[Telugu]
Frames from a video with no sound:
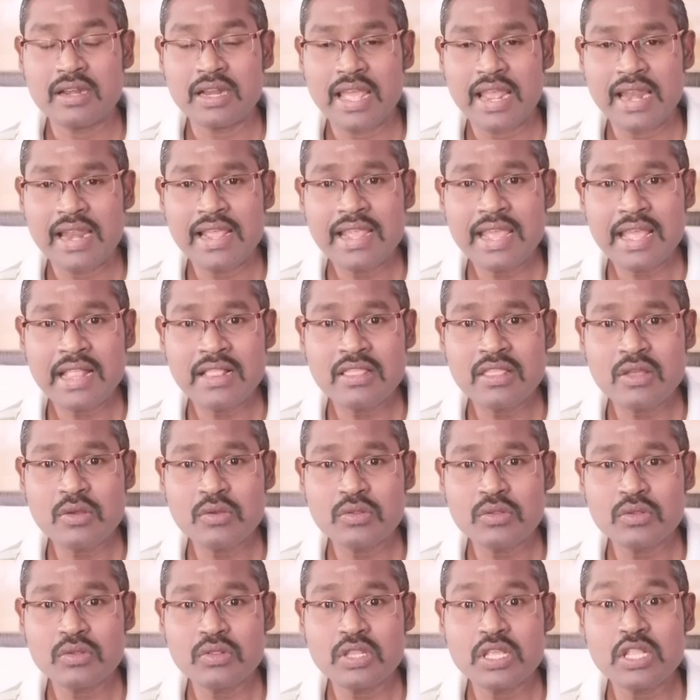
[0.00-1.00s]
నెలకి ఎంత
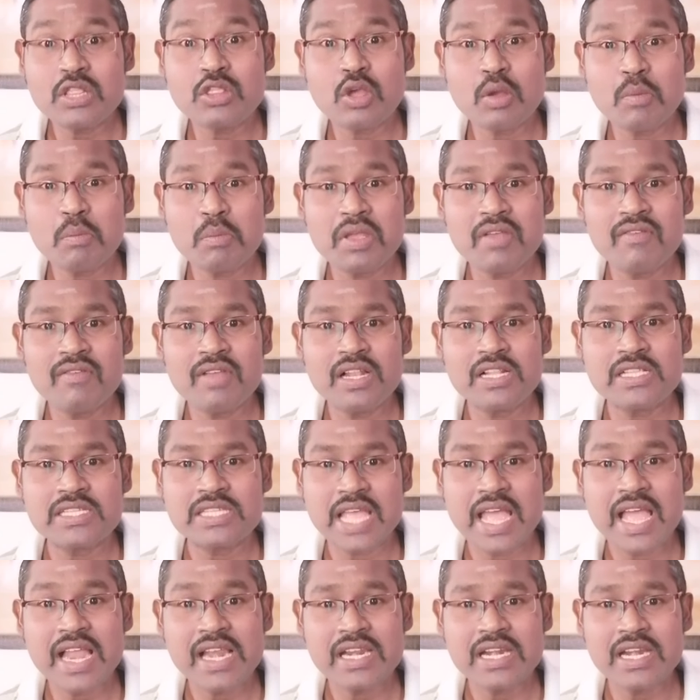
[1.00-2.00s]
అవుతుంది తొంభై వేలు
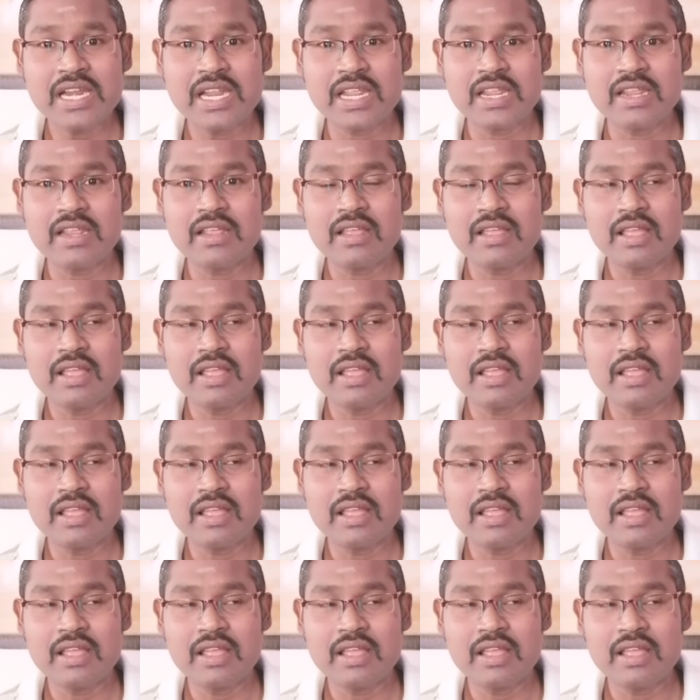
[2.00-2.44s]
శాలరీ